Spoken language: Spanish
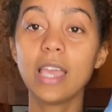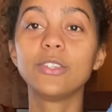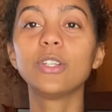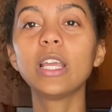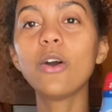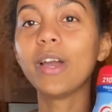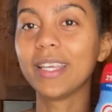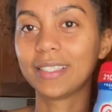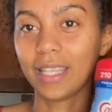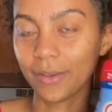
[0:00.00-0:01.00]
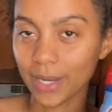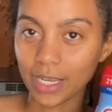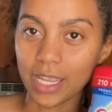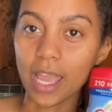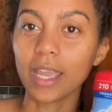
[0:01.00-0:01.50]
Yo tengo este de
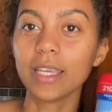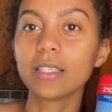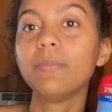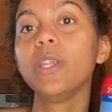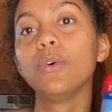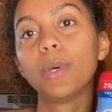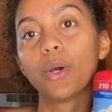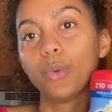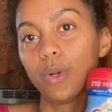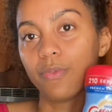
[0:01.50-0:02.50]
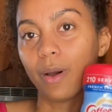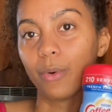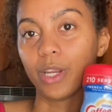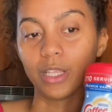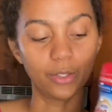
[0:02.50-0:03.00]
vainilla, que es mi número uno
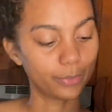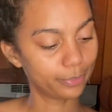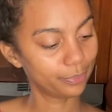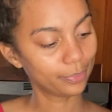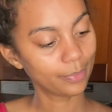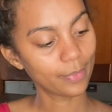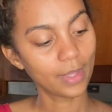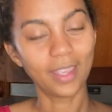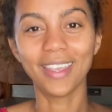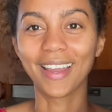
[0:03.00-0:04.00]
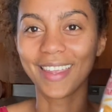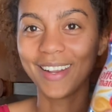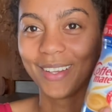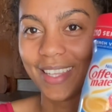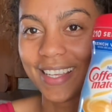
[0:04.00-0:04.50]
favorito. Y aquí
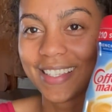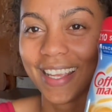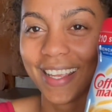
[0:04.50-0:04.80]
lo dice,